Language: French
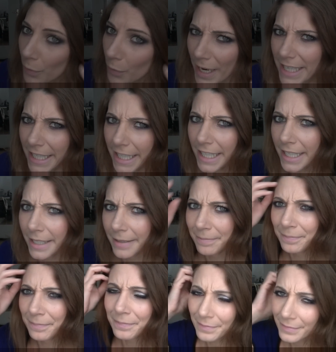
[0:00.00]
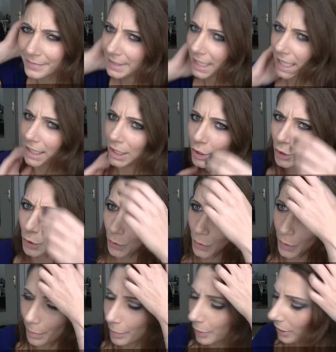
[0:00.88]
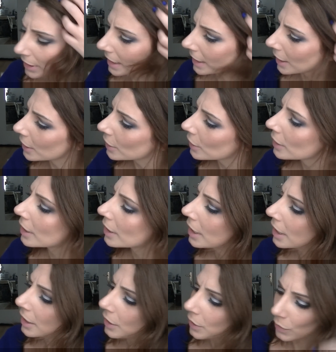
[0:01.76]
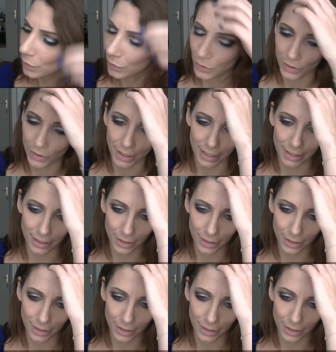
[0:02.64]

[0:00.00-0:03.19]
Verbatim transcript: ready Attention, on prend des notes, on s'entraîne.